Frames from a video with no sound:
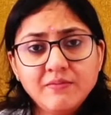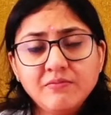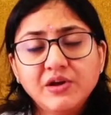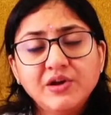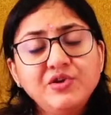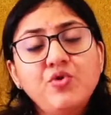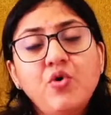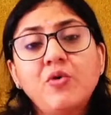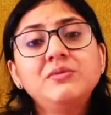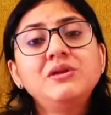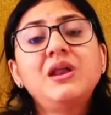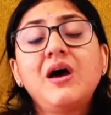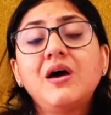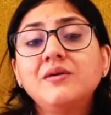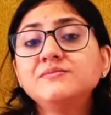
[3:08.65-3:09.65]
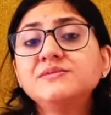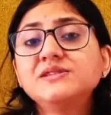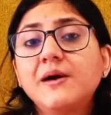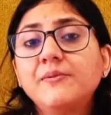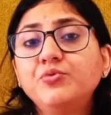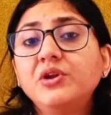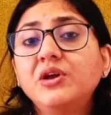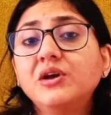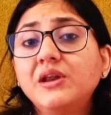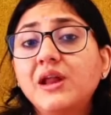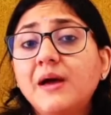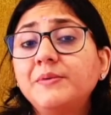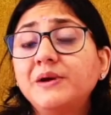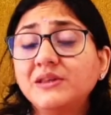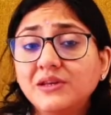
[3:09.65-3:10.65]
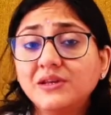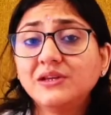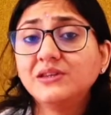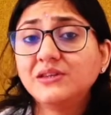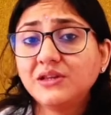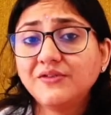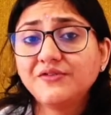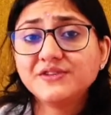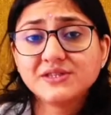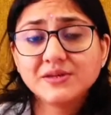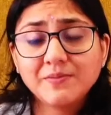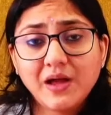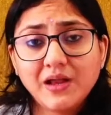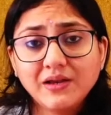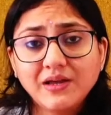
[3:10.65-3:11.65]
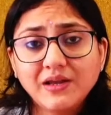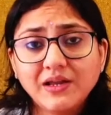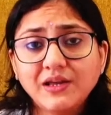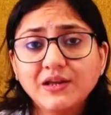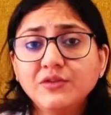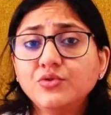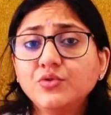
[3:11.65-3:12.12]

मगर नॉर्मल आम साबुन अगर आप अंदर की तरफ इस्तेमाल करेंगे